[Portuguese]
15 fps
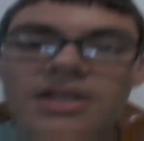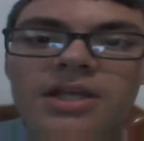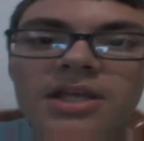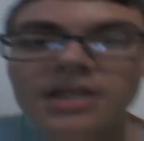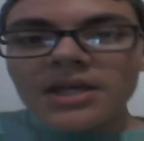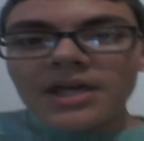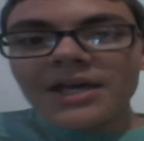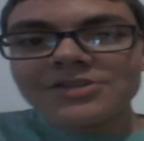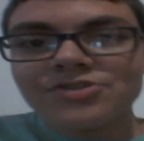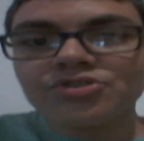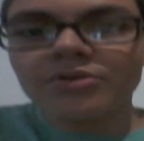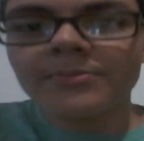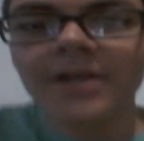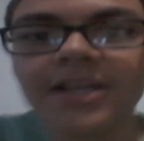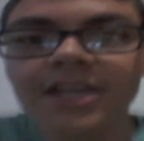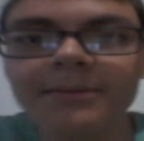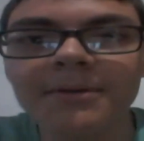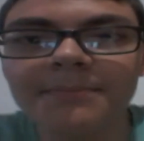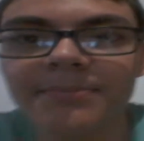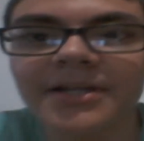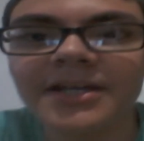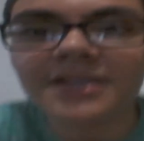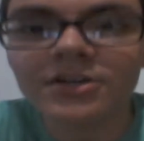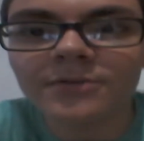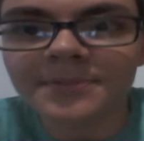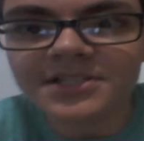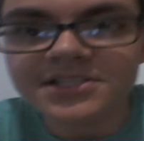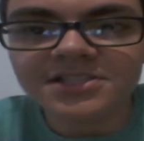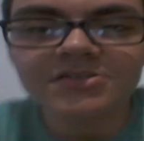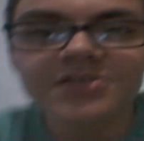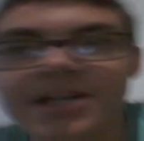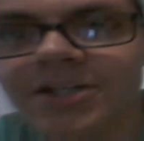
E é sobre a gameplay que eu preciso